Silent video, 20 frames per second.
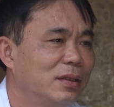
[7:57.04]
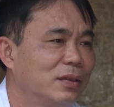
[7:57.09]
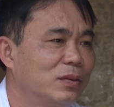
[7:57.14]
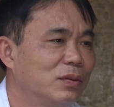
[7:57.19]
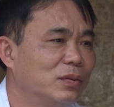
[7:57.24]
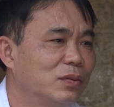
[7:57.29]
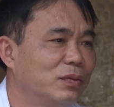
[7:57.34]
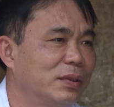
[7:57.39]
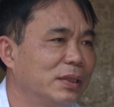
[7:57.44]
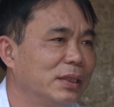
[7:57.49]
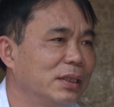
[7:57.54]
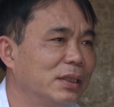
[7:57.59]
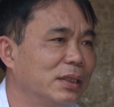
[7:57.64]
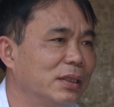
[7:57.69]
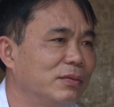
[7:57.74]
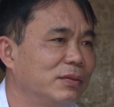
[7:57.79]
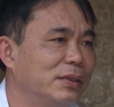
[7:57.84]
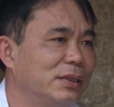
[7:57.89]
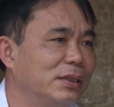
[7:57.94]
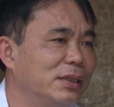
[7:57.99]
cũng vì
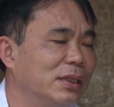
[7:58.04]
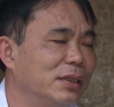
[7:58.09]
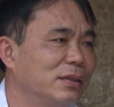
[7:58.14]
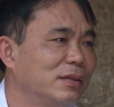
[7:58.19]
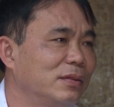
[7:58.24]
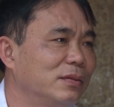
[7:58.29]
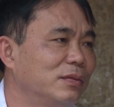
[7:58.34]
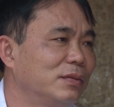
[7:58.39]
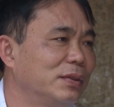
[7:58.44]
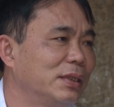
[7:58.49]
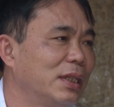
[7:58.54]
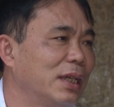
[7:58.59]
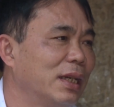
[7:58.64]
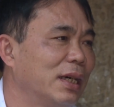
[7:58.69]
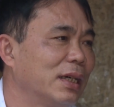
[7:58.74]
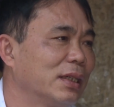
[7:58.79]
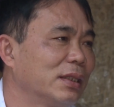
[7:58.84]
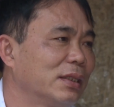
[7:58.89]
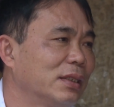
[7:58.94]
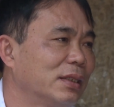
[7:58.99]
là vì dân vì
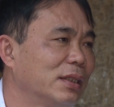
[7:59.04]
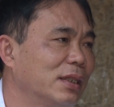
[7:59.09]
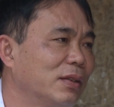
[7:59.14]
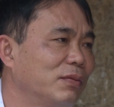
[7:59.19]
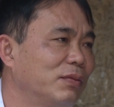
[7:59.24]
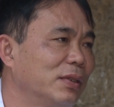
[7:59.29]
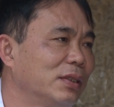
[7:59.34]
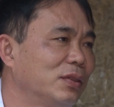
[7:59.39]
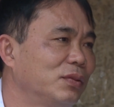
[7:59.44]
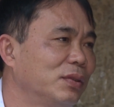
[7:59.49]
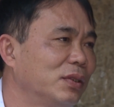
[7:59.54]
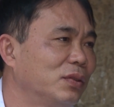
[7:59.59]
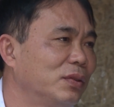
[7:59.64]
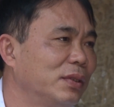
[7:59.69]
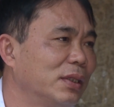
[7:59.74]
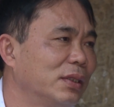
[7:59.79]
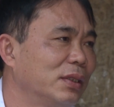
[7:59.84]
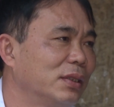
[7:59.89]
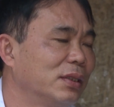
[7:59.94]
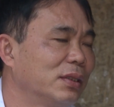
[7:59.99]
làng ta vẫn chuyên
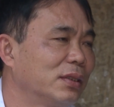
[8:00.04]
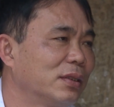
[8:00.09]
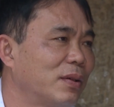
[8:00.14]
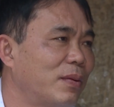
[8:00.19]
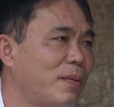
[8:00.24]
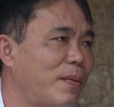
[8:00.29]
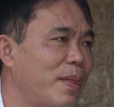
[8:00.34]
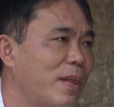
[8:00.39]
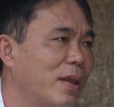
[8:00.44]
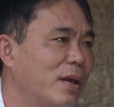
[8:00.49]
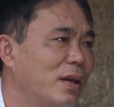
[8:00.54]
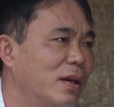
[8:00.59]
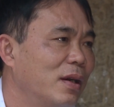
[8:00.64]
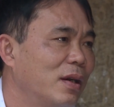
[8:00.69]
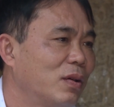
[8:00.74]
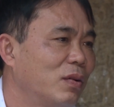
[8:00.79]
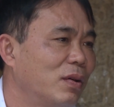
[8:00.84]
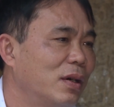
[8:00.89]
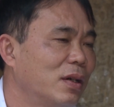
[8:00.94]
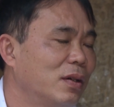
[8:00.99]
truyền được
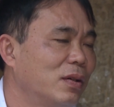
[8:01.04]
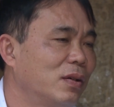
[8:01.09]
qua